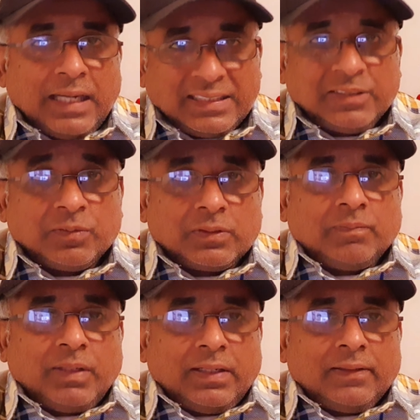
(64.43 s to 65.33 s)
কাটিয়ে উঠতে
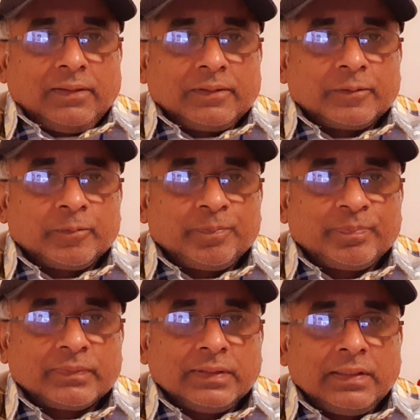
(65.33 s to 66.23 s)
পারেন
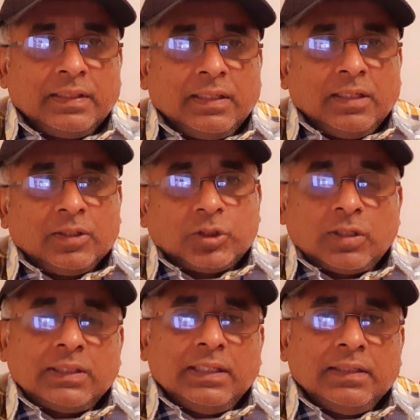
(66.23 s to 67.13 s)

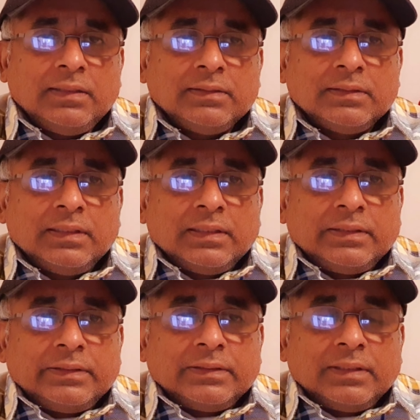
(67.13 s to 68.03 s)
সরকার
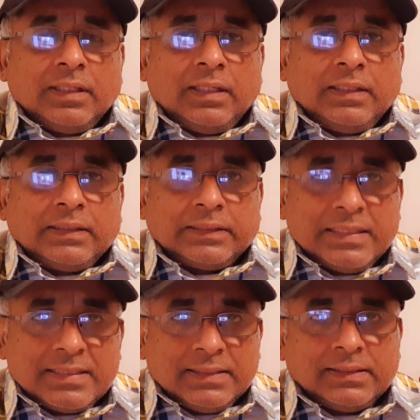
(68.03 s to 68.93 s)

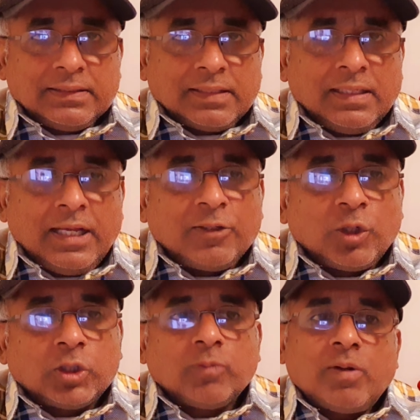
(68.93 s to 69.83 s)
তিন কিস্তিতে এই
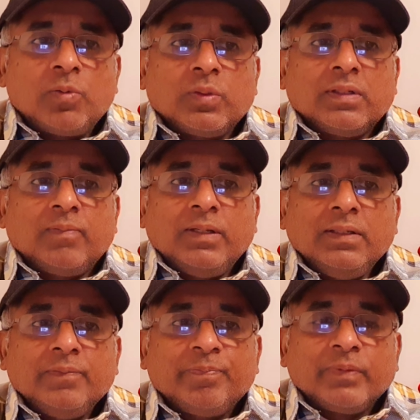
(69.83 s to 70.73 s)
নয়শো পাউন্ড দেবে
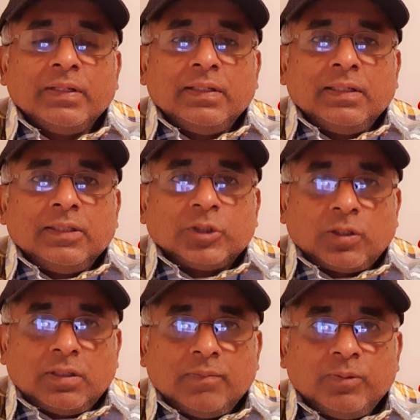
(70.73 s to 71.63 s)

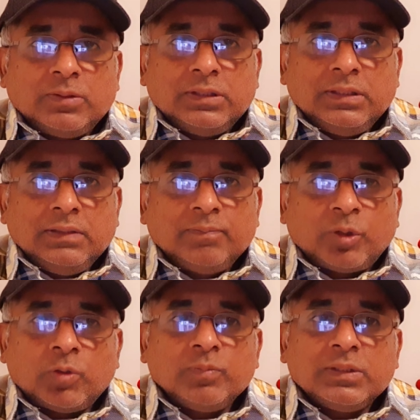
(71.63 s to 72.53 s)
সরকার বলছে
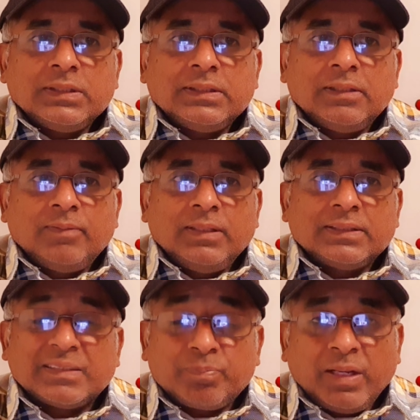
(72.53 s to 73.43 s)
প্রথম কিস্তি দেবে
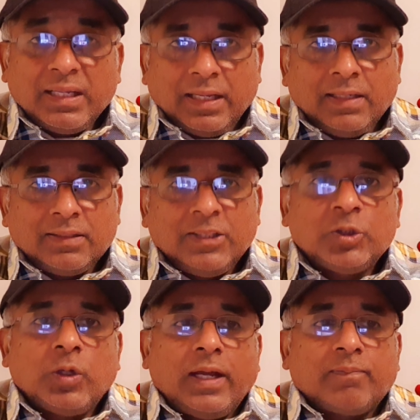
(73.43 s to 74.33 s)
স্প্রিংয়ে
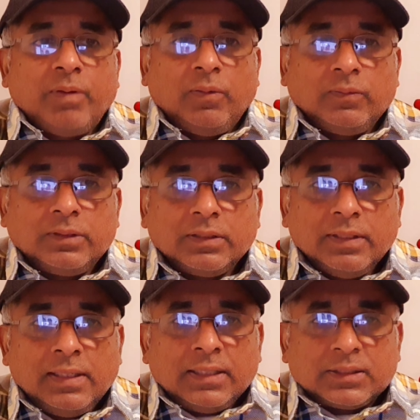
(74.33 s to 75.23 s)
তিনশো এক পাউন্ড
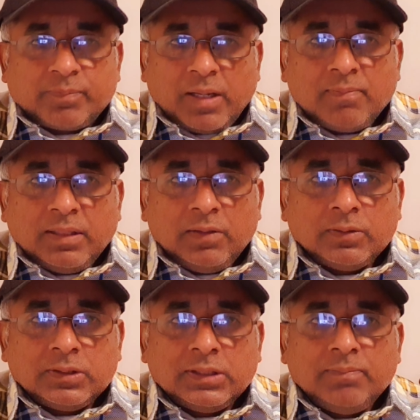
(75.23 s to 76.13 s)
স্প্রিং মানে
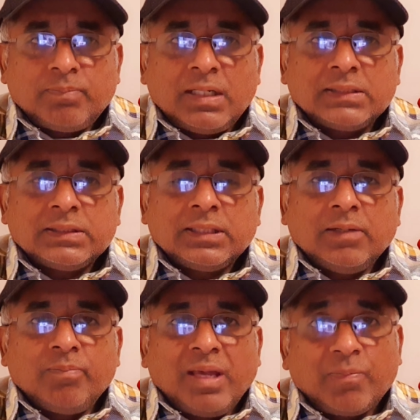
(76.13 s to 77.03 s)
হচ্ছে মার্চ থেকে
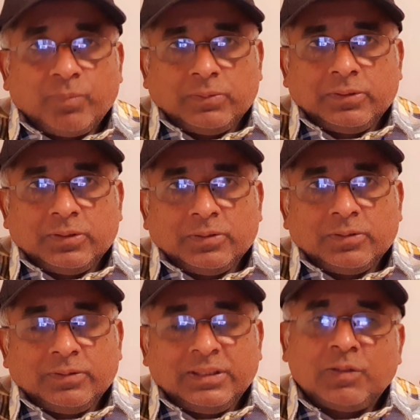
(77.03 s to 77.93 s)
মে পর্যন্ত
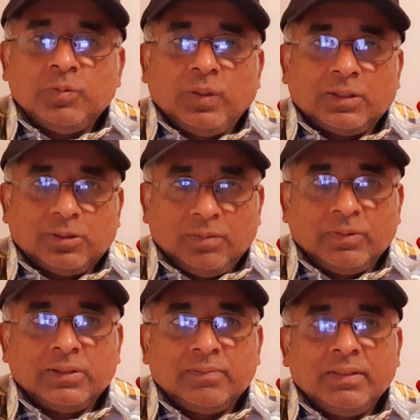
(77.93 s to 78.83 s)
যে কোনো এক
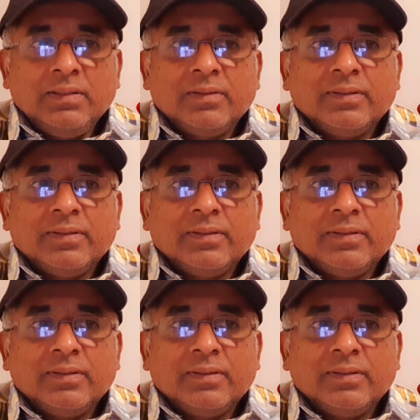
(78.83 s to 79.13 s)
সময় দিবে